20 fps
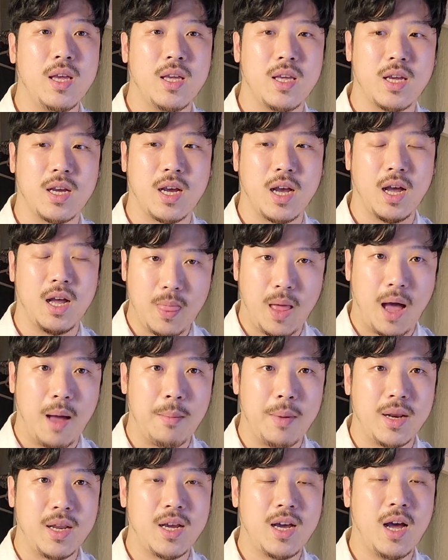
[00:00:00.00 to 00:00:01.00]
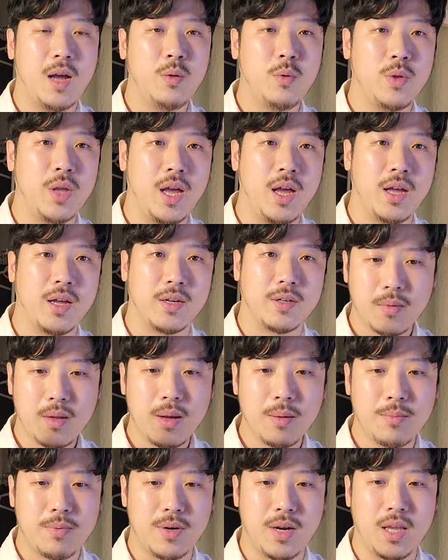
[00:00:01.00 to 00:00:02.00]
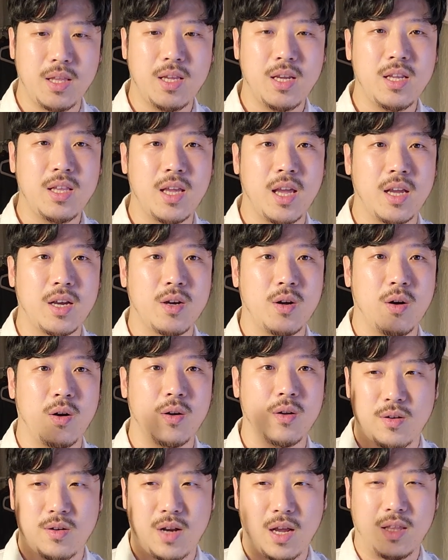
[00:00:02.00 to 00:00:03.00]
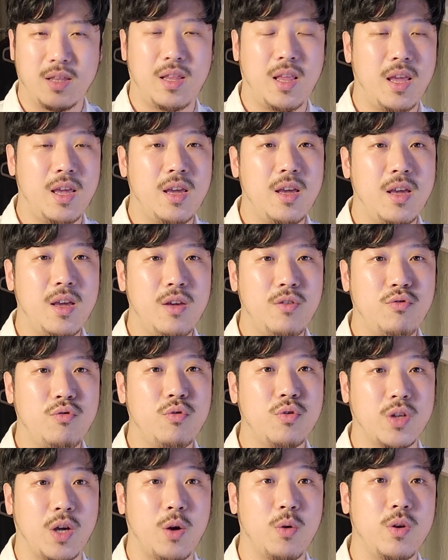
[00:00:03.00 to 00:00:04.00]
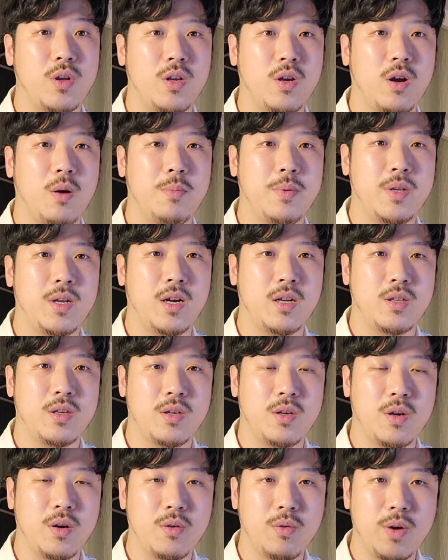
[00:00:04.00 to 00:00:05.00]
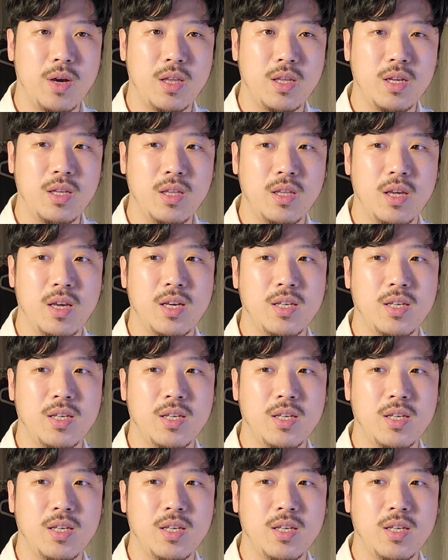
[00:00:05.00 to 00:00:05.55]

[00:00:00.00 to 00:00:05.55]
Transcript: 그러니까 아메리카노나 블렌딩된 그런 라떼 주로 잘 어울리는 커피들 같은 경우에는